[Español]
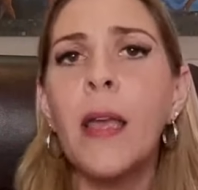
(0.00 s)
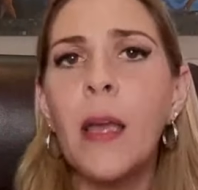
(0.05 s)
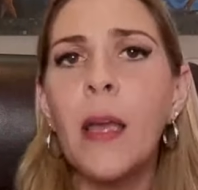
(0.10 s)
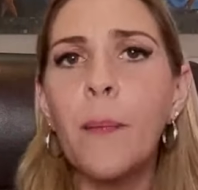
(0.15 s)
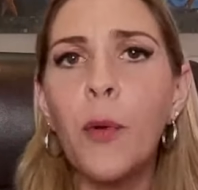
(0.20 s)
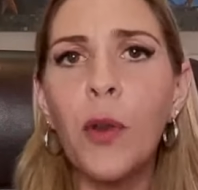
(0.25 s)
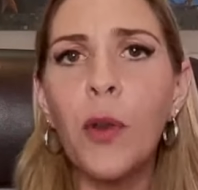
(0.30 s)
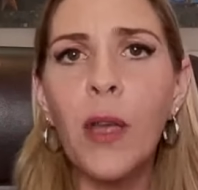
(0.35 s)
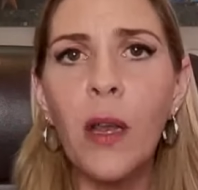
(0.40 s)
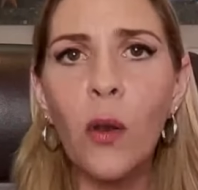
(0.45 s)

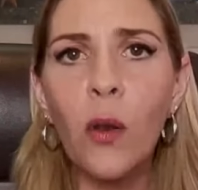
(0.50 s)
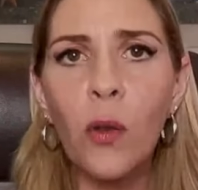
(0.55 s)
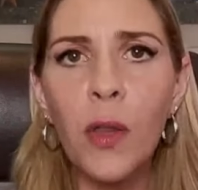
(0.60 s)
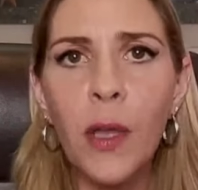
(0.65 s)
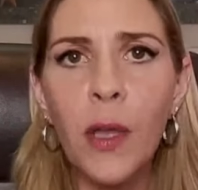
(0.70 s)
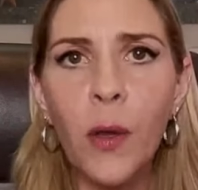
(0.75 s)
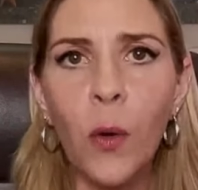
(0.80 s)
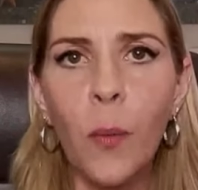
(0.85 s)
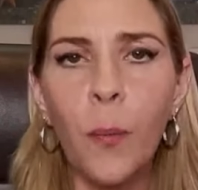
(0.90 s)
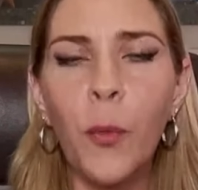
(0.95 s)
¿Y por qué lo
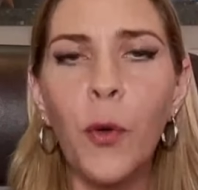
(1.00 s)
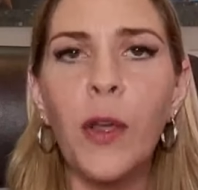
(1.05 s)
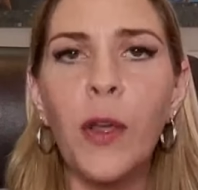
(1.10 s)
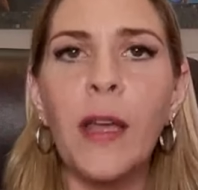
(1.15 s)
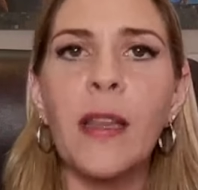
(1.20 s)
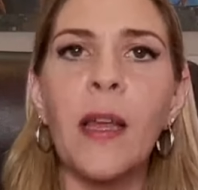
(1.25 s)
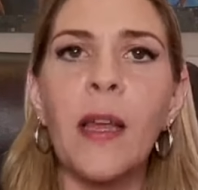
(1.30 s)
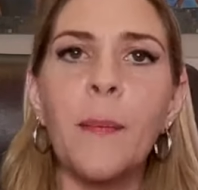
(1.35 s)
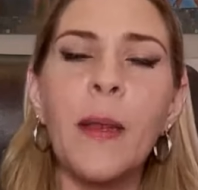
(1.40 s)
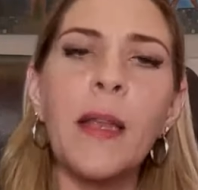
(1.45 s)
digo?
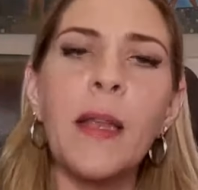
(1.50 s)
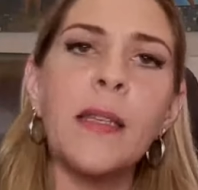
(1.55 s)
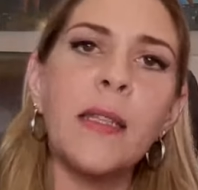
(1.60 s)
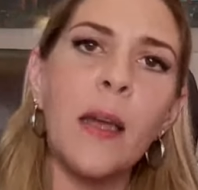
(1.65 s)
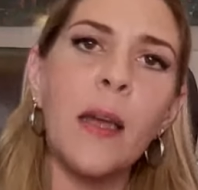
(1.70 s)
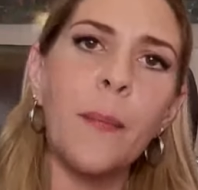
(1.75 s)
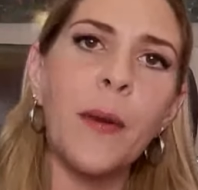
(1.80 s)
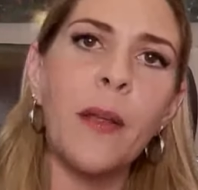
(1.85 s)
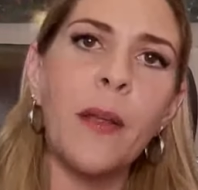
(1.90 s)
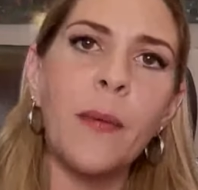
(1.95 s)
Porque también
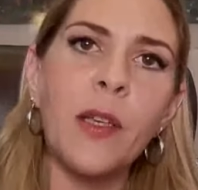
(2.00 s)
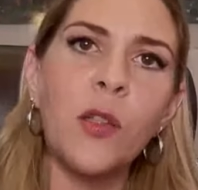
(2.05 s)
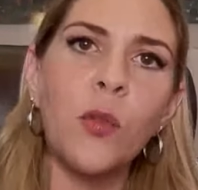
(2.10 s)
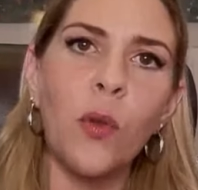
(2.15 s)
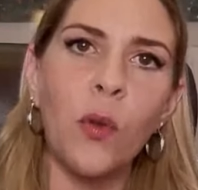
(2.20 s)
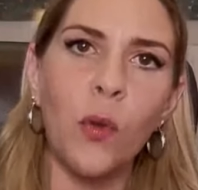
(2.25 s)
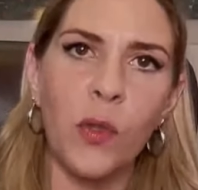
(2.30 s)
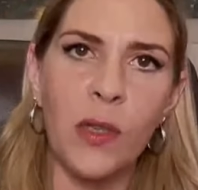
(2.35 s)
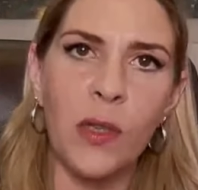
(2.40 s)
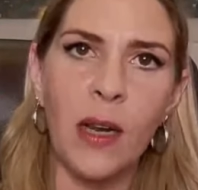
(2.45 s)
está
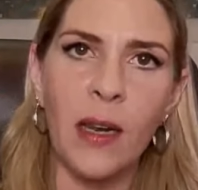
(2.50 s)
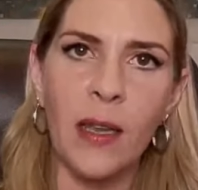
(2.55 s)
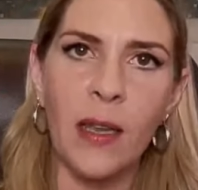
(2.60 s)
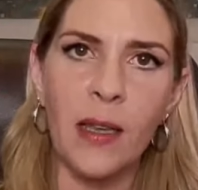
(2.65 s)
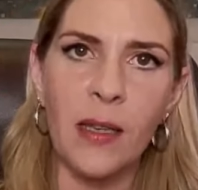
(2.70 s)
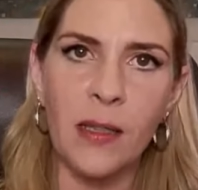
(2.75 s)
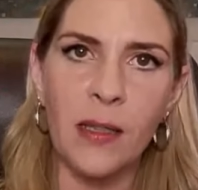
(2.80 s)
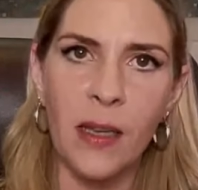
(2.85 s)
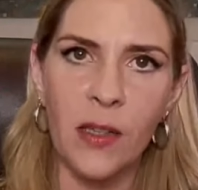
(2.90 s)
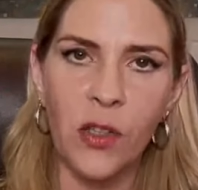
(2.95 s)
previsto en nuestra
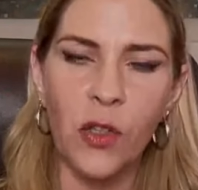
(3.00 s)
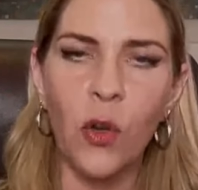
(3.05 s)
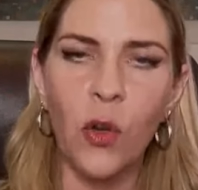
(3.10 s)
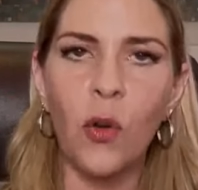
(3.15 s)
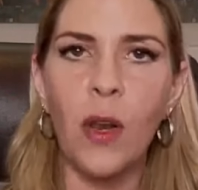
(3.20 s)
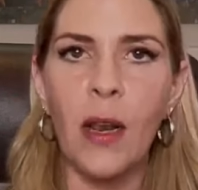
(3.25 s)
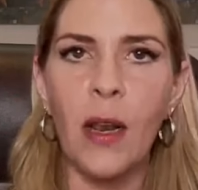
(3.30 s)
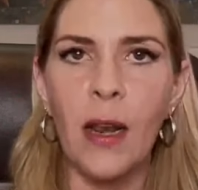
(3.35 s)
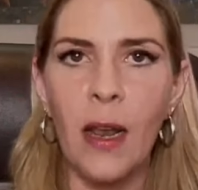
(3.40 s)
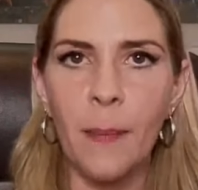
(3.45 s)

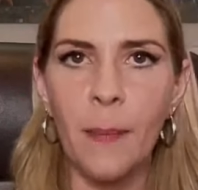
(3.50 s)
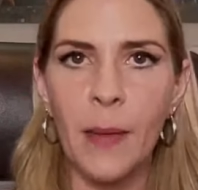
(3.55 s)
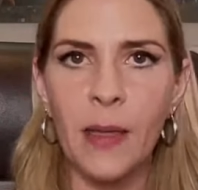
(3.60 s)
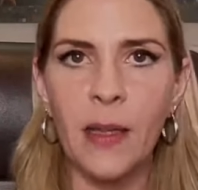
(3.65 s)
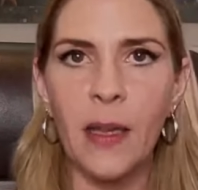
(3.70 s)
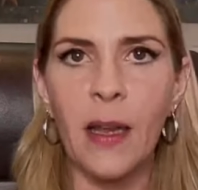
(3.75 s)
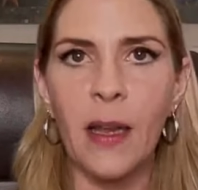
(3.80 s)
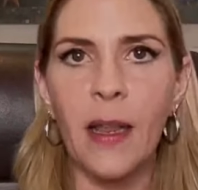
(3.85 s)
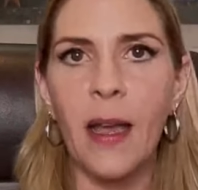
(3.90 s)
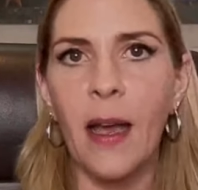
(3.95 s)
legislación en la
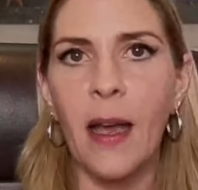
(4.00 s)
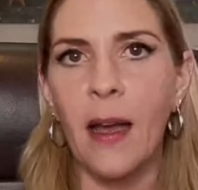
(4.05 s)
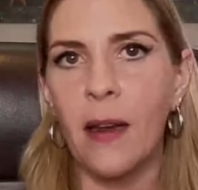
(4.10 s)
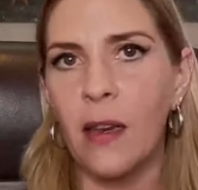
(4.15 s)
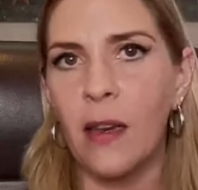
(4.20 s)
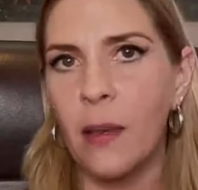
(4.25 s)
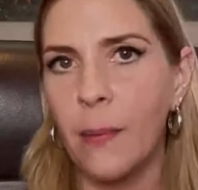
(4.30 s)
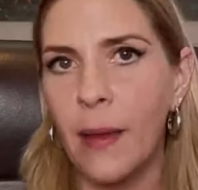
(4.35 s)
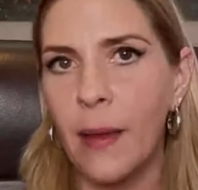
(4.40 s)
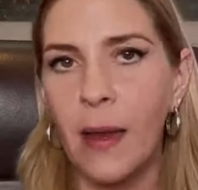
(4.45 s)
materia
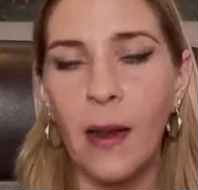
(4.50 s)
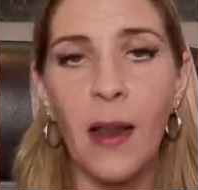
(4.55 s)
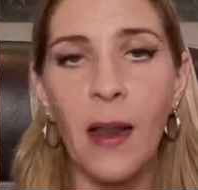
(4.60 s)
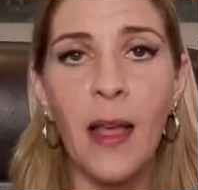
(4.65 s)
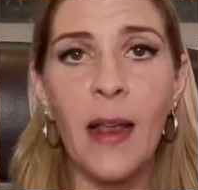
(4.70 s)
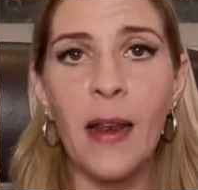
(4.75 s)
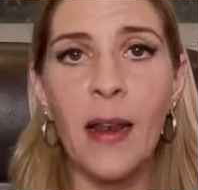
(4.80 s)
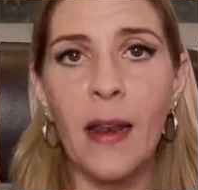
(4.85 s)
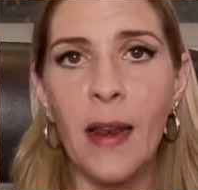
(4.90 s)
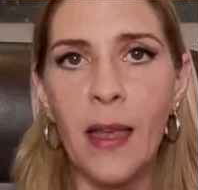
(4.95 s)
a nivel
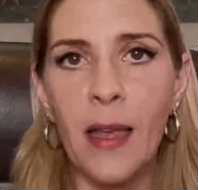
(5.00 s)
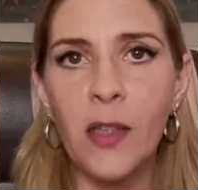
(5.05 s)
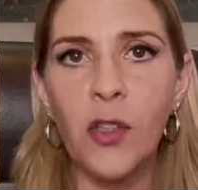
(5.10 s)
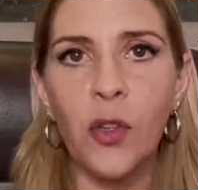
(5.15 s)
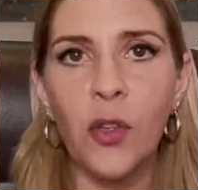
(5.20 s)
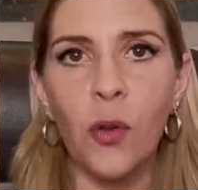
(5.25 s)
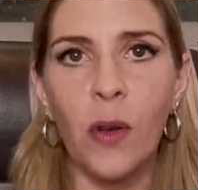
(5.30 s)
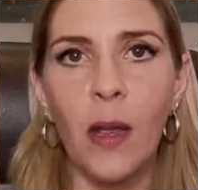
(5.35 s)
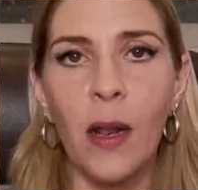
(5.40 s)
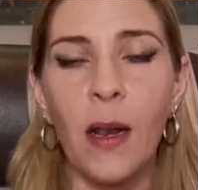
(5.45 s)

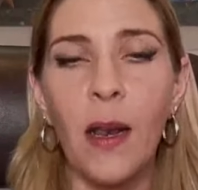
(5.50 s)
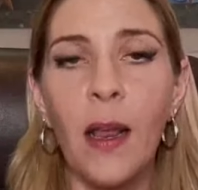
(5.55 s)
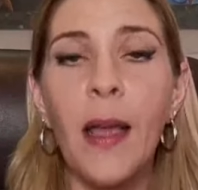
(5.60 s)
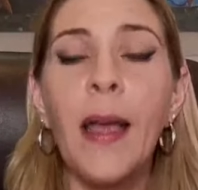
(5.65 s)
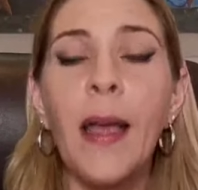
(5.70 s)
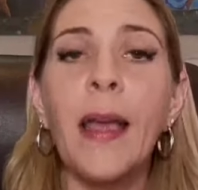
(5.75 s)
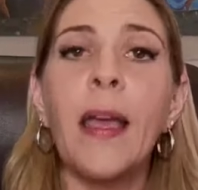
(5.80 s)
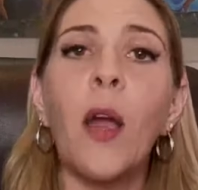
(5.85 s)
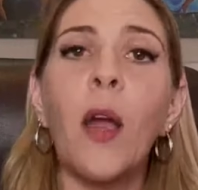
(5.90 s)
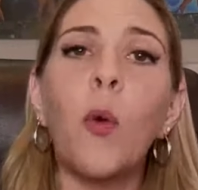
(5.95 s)
nacional
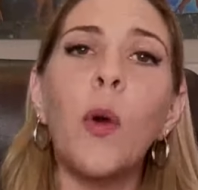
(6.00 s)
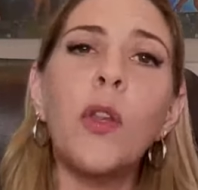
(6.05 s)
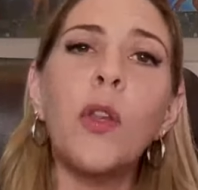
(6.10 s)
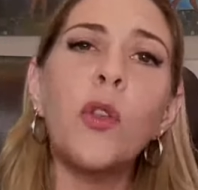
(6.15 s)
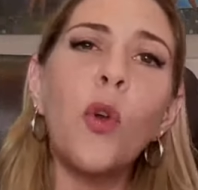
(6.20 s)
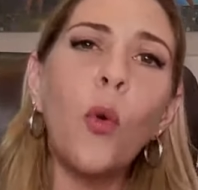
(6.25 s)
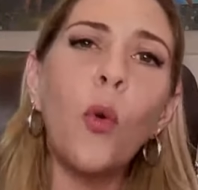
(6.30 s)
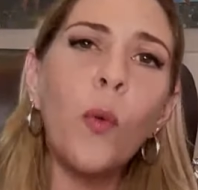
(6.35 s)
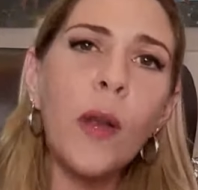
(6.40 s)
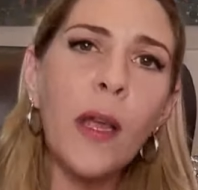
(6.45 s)
que
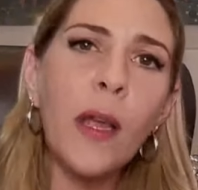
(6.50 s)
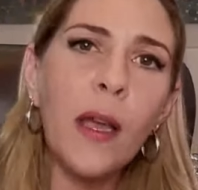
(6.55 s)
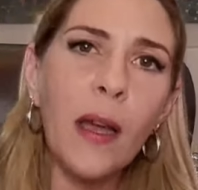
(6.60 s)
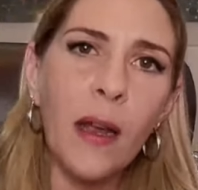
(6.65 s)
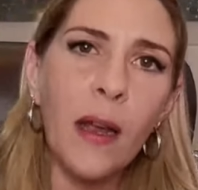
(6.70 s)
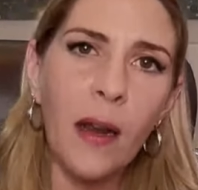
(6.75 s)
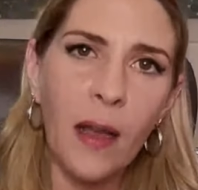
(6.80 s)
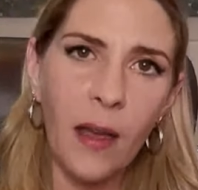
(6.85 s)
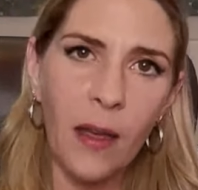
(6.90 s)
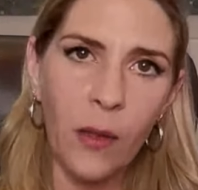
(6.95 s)
cuando un
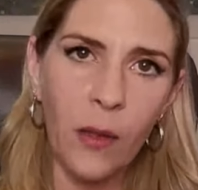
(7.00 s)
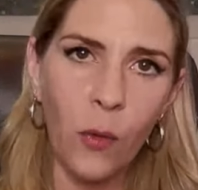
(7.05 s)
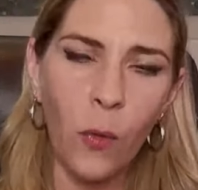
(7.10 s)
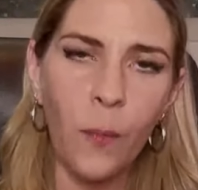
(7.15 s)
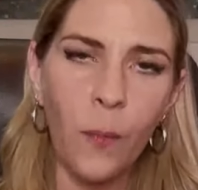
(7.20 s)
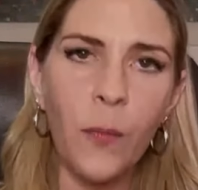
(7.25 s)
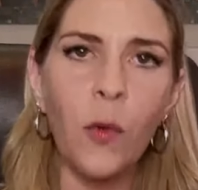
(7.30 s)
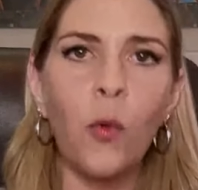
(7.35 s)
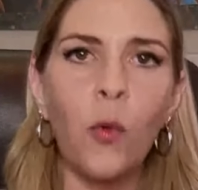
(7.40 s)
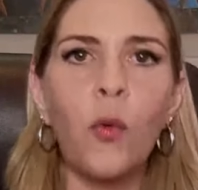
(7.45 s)

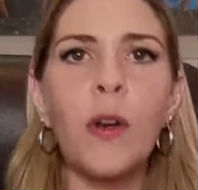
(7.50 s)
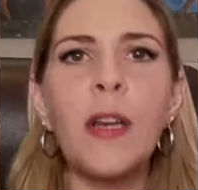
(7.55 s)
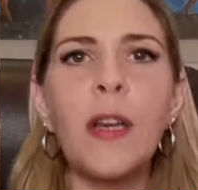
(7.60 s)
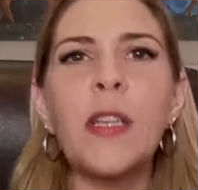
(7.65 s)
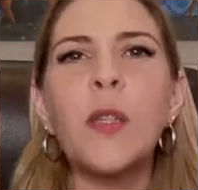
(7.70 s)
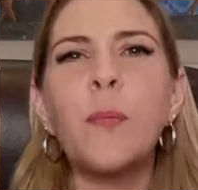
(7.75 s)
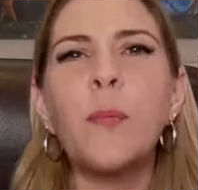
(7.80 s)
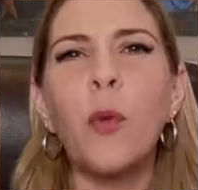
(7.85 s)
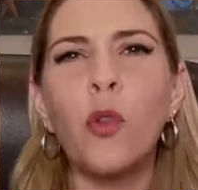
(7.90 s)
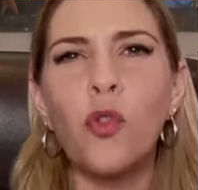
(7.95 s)
encargado, un
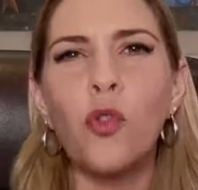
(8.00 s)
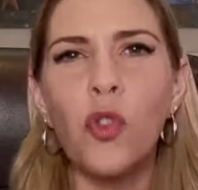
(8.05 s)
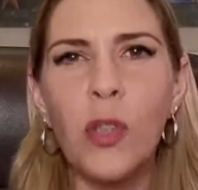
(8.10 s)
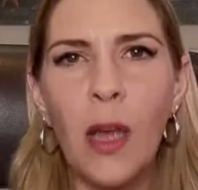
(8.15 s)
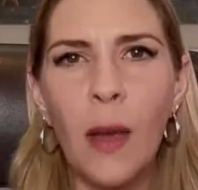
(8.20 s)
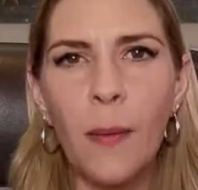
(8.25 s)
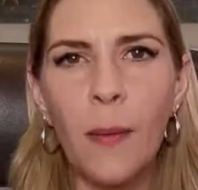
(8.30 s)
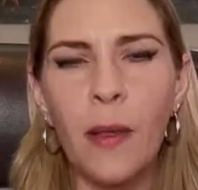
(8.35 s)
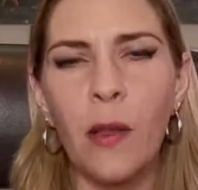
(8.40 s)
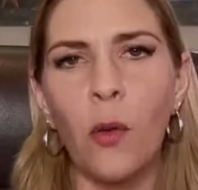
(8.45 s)

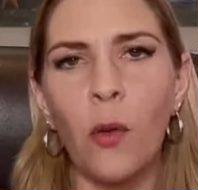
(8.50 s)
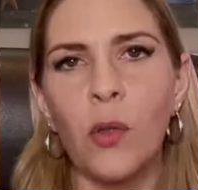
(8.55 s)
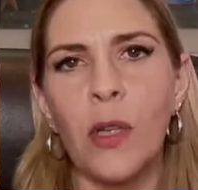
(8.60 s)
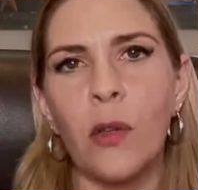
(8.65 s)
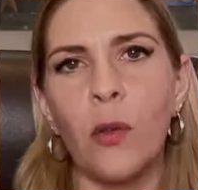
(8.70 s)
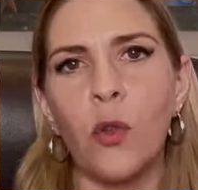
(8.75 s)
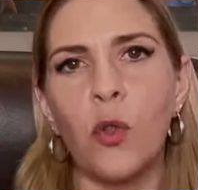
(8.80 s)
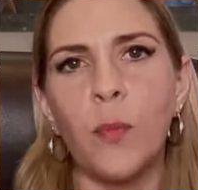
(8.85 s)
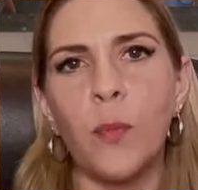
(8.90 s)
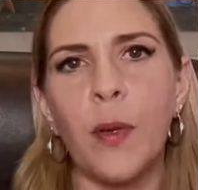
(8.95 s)
responsable de los
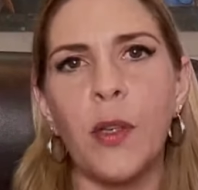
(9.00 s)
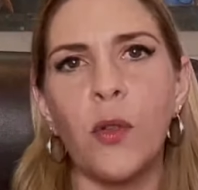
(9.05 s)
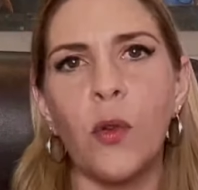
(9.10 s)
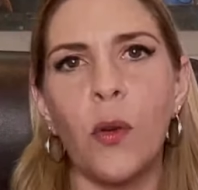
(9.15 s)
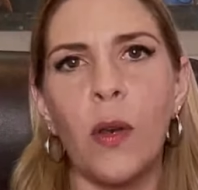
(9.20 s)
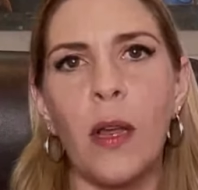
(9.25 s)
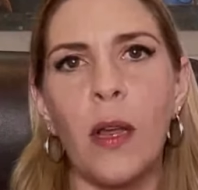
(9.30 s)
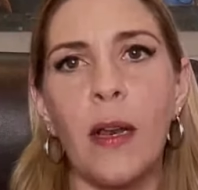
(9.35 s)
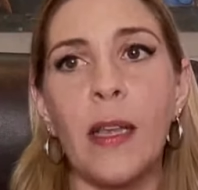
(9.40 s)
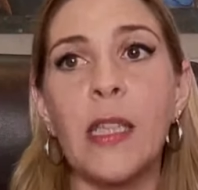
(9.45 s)
datos
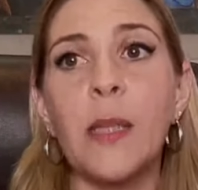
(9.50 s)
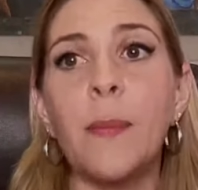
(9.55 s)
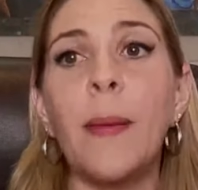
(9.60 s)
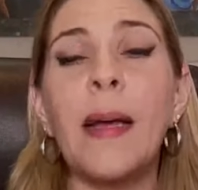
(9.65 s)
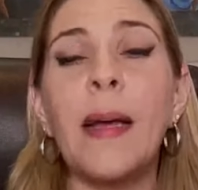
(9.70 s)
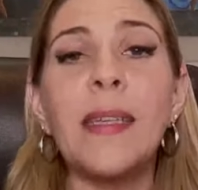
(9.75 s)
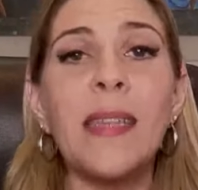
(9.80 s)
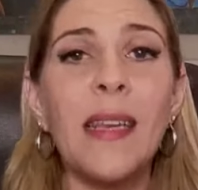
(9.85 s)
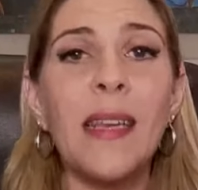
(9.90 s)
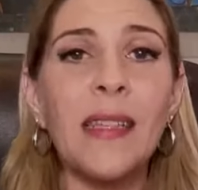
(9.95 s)
personales
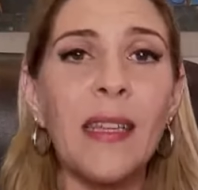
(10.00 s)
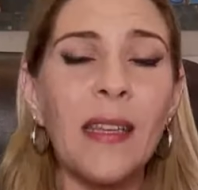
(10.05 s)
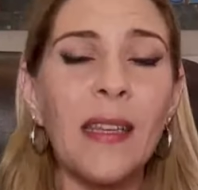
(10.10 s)
va a hacer